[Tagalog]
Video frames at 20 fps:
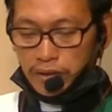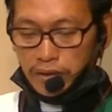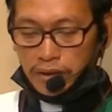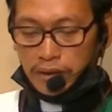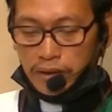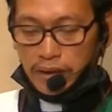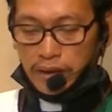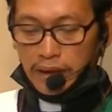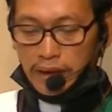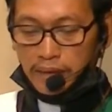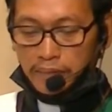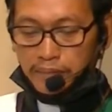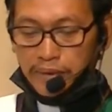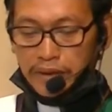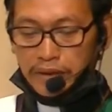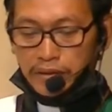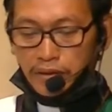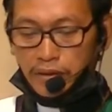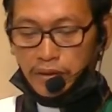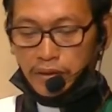
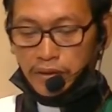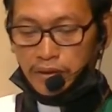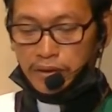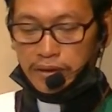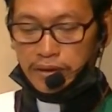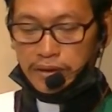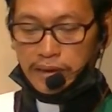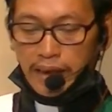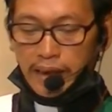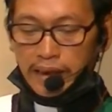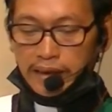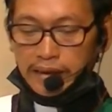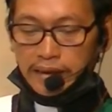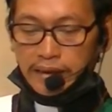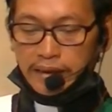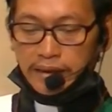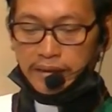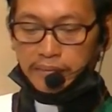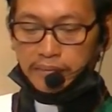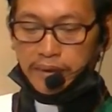kapitulo
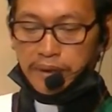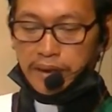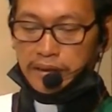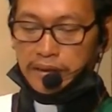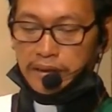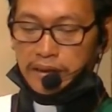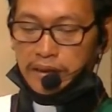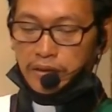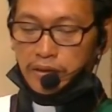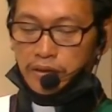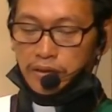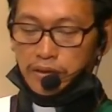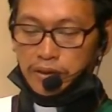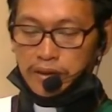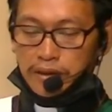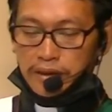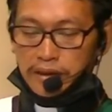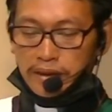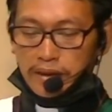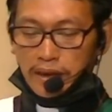6
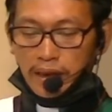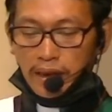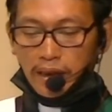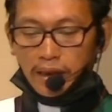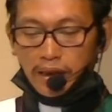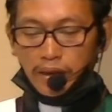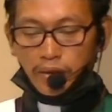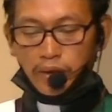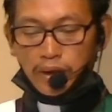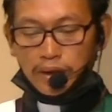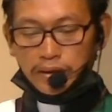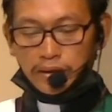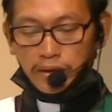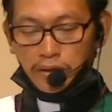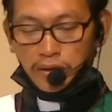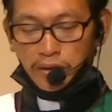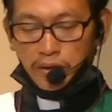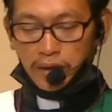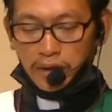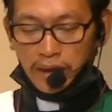versikulos
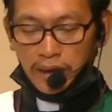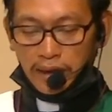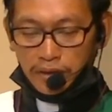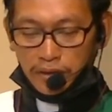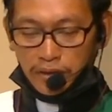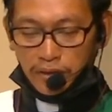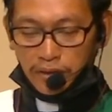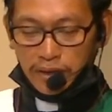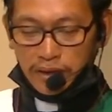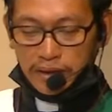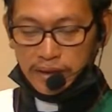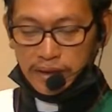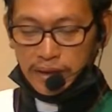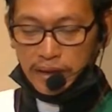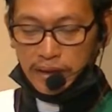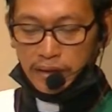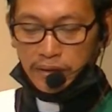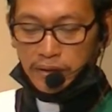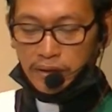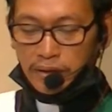4 ngadto sa
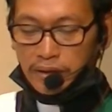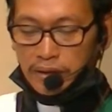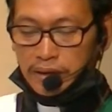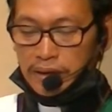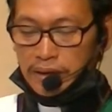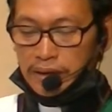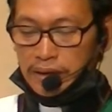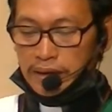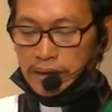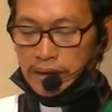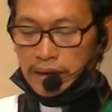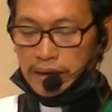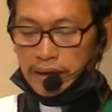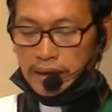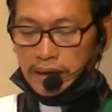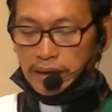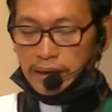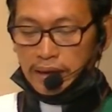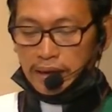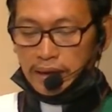
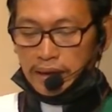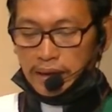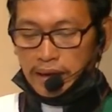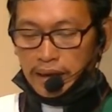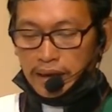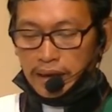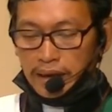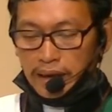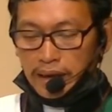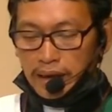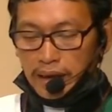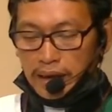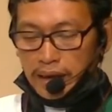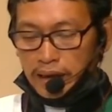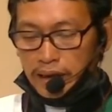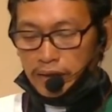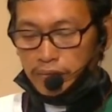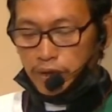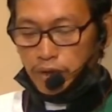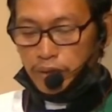5.
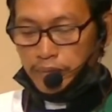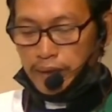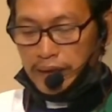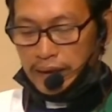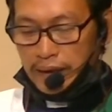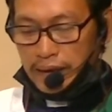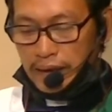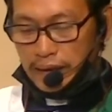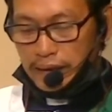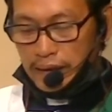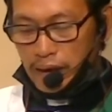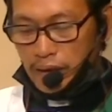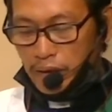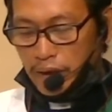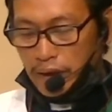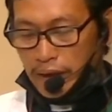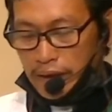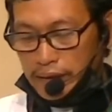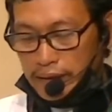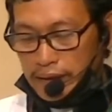Hinumdumi
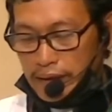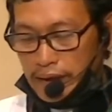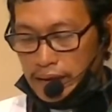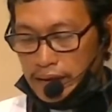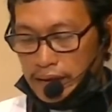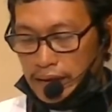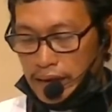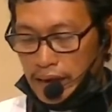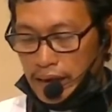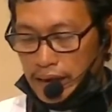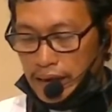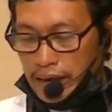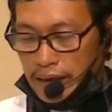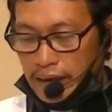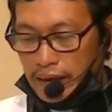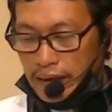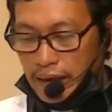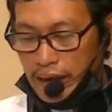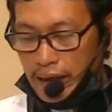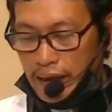katawhan sa Israel
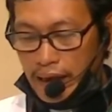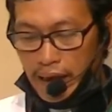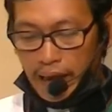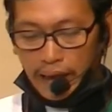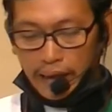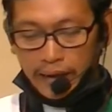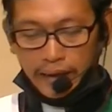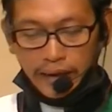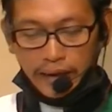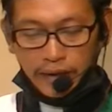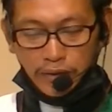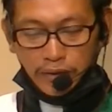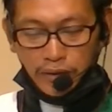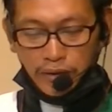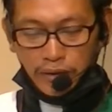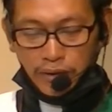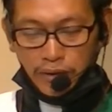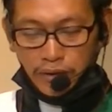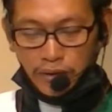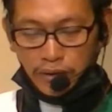ang
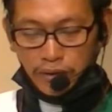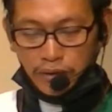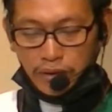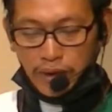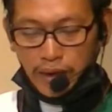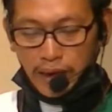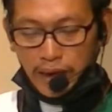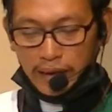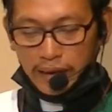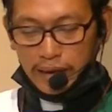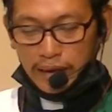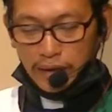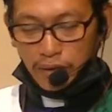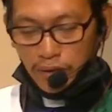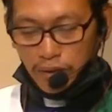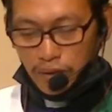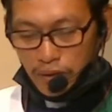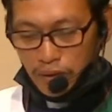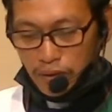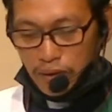Ginoo ug ang
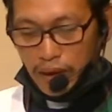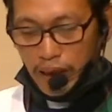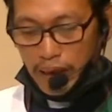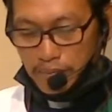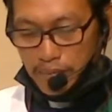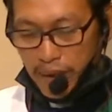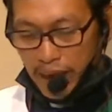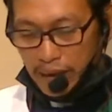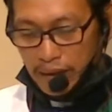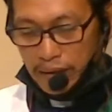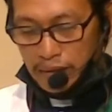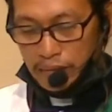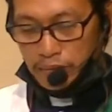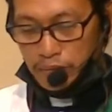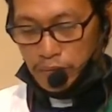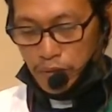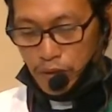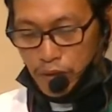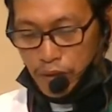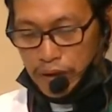Ginoo lamang
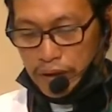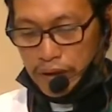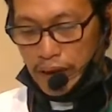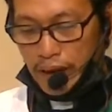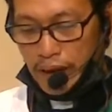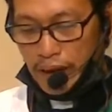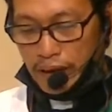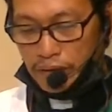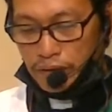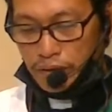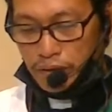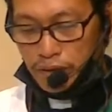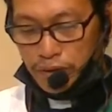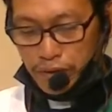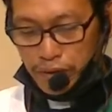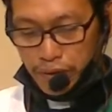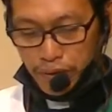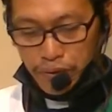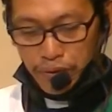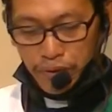mooy atong
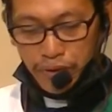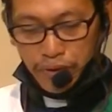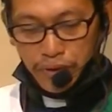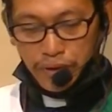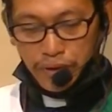Dios.